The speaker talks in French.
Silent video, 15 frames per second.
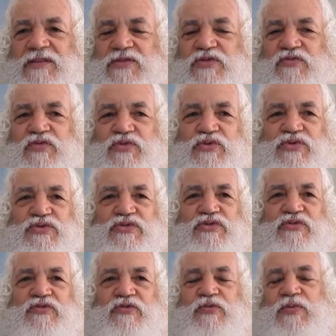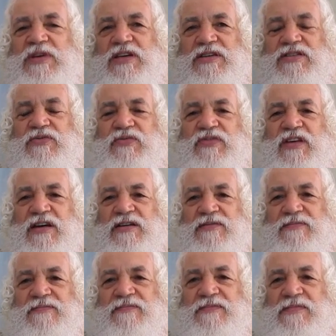Tu veux juste fuir tout ça.
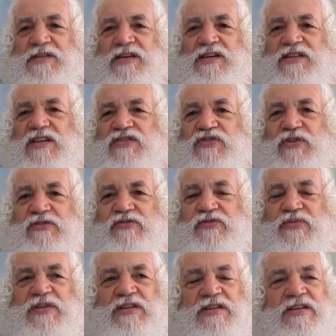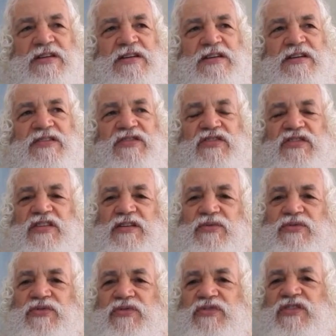Et ta seule fuite, c'est
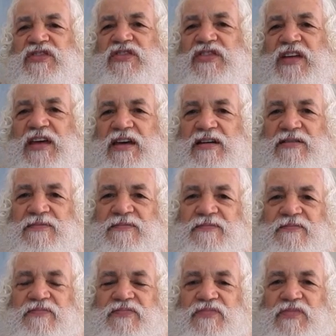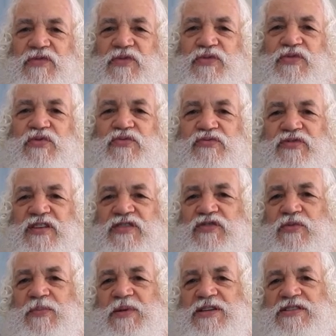de te distraire, de trouver
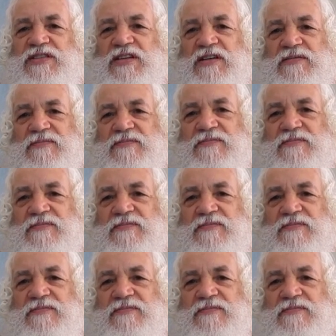ce plaisir.